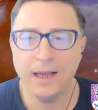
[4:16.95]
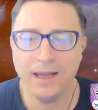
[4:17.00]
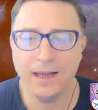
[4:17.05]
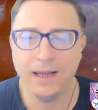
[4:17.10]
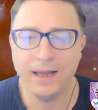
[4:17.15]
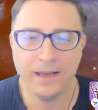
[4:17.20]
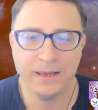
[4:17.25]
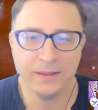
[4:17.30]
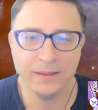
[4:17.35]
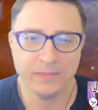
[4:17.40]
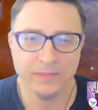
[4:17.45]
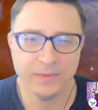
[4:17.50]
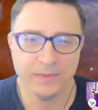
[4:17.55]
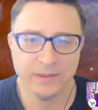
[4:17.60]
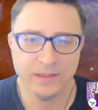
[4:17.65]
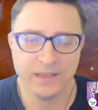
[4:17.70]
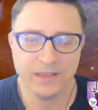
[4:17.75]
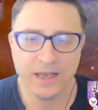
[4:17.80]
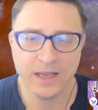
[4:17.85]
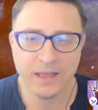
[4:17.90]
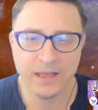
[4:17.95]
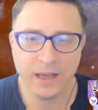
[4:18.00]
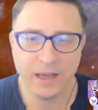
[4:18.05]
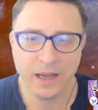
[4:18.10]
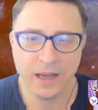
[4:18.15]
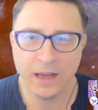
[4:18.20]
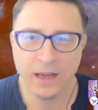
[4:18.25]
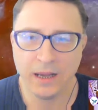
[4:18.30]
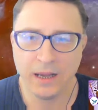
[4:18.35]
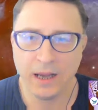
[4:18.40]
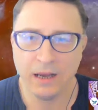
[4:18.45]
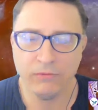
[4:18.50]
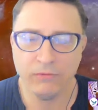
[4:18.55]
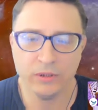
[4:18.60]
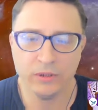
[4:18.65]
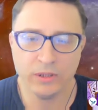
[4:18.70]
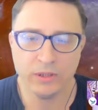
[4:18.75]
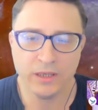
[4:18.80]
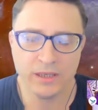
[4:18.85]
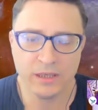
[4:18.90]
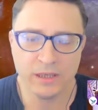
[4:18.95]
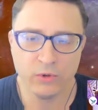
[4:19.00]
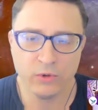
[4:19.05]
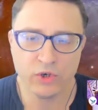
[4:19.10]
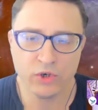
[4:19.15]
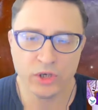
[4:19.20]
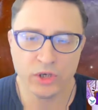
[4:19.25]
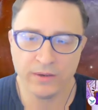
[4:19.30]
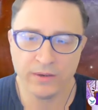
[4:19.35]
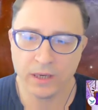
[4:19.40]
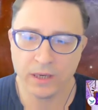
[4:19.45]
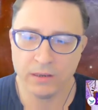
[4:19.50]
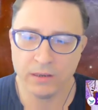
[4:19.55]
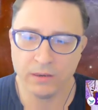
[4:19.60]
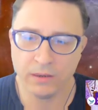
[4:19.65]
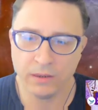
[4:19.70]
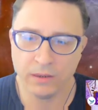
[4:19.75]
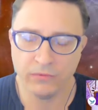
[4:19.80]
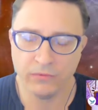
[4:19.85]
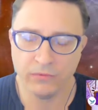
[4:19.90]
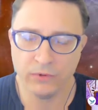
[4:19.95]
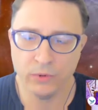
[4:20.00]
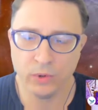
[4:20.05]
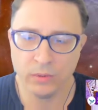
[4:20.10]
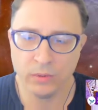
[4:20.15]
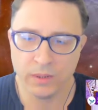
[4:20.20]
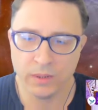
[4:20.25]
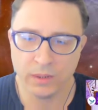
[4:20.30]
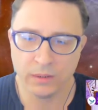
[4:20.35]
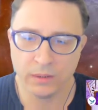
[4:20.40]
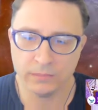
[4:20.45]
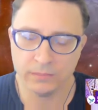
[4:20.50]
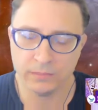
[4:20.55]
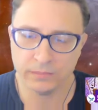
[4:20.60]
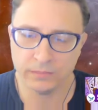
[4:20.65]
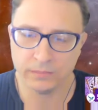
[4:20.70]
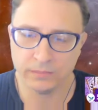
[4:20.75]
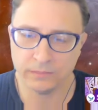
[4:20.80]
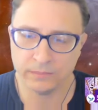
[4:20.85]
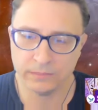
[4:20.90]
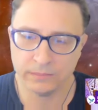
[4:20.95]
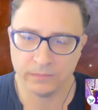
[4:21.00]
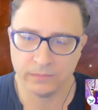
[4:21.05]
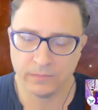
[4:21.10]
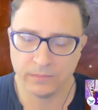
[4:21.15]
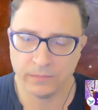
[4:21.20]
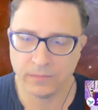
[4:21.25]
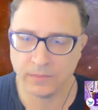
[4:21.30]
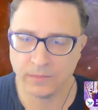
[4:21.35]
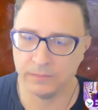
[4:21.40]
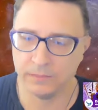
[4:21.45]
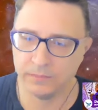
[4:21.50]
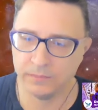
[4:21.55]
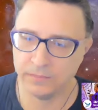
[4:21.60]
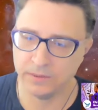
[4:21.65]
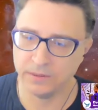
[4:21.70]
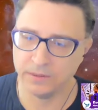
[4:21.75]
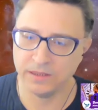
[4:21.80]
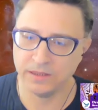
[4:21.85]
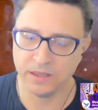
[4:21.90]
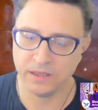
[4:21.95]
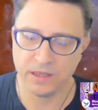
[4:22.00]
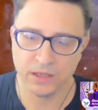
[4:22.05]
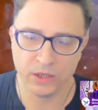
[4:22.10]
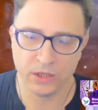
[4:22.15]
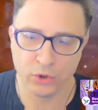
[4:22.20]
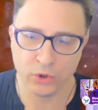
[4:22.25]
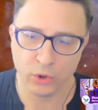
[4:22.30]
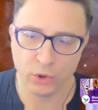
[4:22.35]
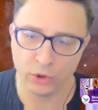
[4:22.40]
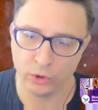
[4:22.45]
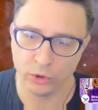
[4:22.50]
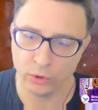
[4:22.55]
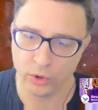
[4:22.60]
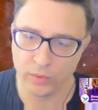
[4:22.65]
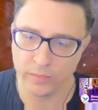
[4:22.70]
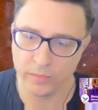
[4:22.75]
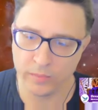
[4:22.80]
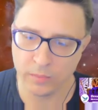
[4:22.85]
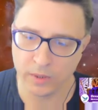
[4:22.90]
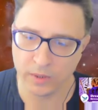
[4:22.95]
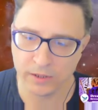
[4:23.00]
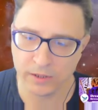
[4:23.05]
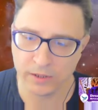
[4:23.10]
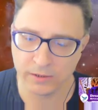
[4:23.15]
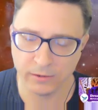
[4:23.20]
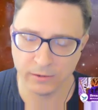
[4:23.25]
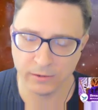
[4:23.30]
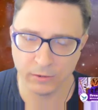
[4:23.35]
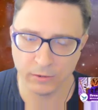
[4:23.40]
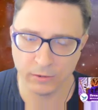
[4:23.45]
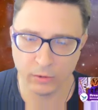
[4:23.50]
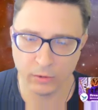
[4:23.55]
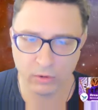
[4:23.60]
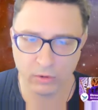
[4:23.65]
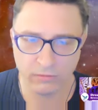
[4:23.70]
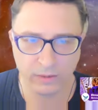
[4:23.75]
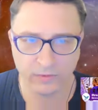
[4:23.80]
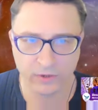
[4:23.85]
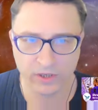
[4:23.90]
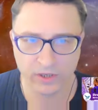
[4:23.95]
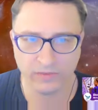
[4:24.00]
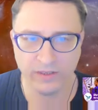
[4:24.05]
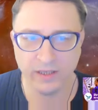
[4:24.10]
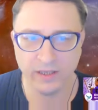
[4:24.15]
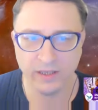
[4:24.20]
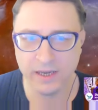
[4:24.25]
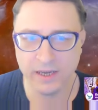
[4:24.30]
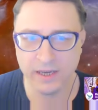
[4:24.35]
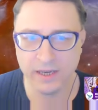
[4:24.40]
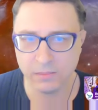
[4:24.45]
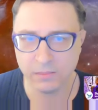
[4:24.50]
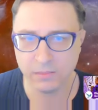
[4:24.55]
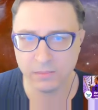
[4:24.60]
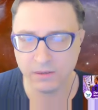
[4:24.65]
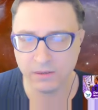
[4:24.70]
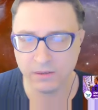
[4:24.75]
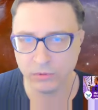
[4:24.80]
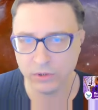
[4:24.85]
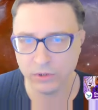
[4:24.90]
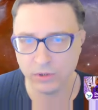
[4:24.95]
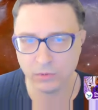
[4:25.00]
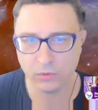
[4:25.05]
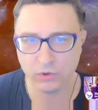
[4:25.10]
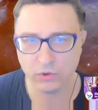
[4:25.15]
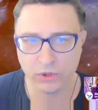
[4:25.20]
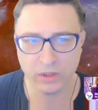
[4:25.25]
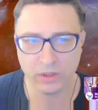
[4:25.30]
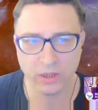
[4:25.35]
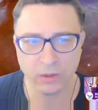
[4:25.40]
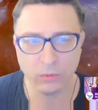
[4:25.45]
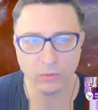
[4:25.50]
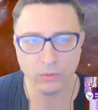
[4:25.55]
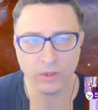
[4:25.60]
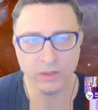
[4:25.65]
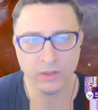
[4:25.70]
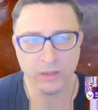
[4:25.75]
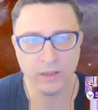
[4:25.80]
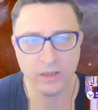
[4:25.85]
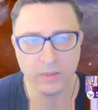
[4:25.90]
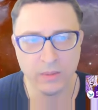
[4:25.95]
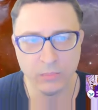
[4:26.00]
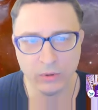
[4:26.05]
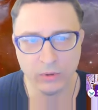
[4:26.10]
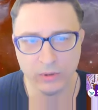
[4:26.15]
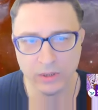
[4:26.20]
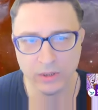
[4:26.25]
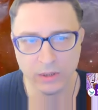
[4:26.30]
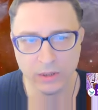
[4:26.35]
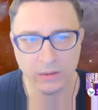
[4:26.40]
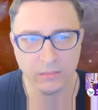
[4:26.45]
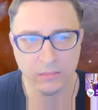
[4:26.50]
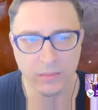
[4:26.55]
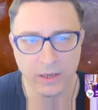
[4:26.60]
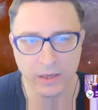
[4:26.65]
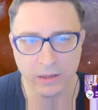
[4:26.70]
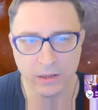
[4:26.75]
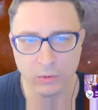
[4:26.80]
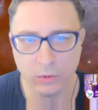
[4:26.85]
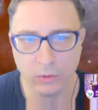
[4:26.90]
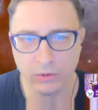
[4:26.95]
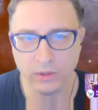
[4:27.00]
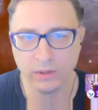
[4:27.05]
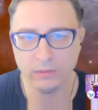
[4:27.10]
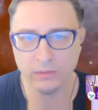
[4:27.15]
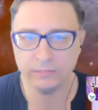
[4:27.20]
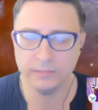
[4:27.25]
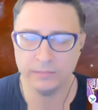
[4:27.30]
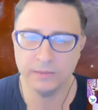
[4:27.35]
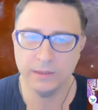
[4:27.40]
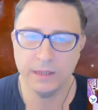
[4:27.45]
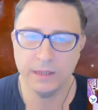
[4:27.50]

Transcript: А, Татьяна, а, а вот если у человека в доме кстати, еще одно любимое слово, это в английском переводе уже, да, у этой японки Мари Кондо.